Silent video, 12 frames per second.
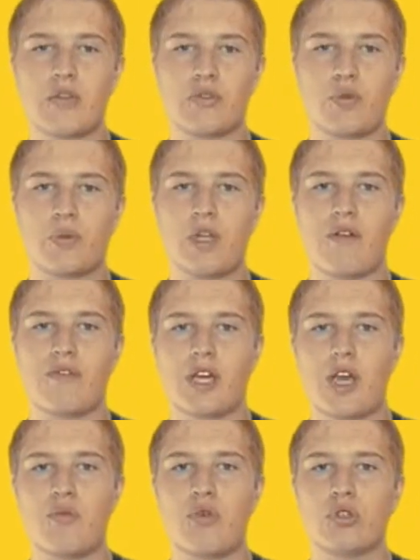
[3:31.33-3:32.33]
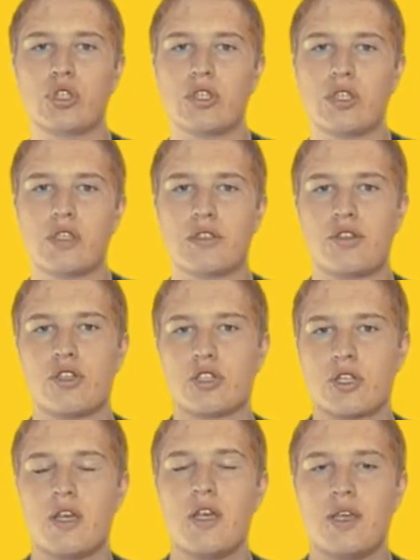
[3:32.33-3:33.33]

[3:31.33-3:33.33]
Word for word: все плавно работает, и если честно,